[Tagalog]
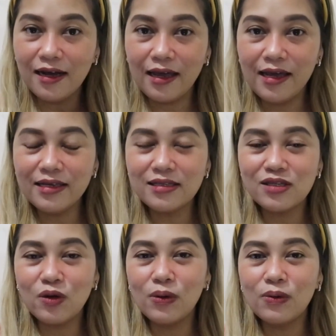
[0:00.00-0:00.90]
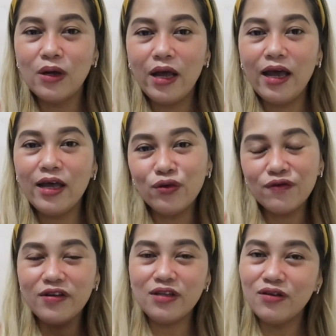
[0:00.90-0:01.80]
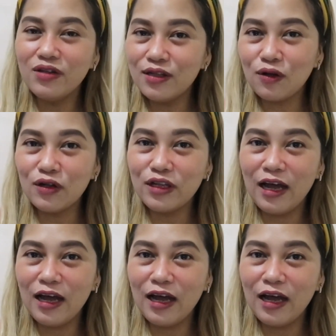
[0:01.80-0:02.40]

sa cake. So, itong video na to,